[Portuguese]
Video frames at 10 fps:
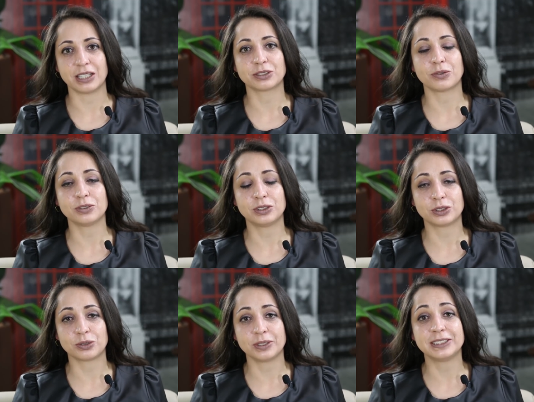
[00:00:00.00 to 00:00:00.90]
as
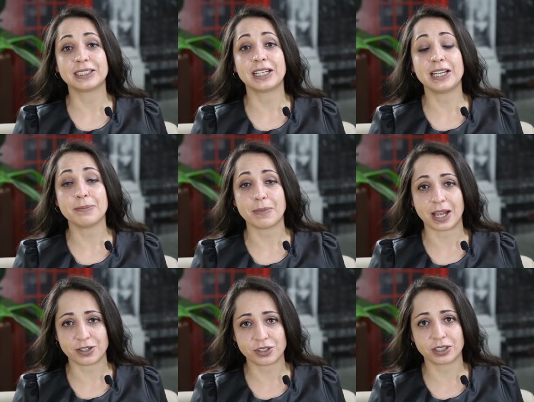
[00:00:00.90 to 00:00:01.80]
condições
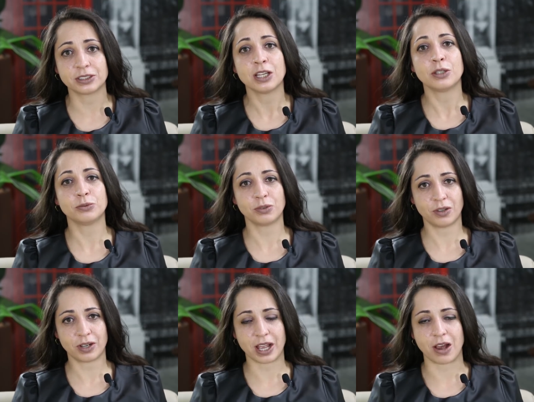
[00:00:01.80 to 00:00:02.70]
climáticas do
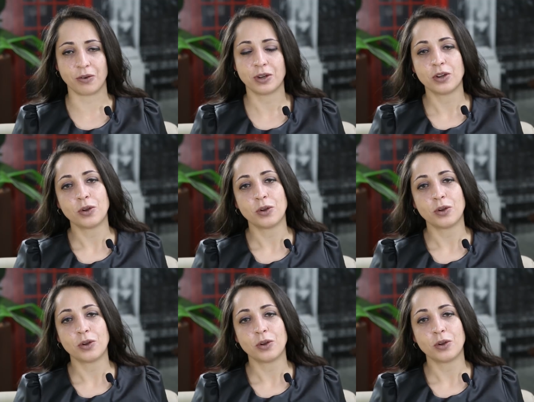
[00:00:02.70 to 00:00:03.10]
local,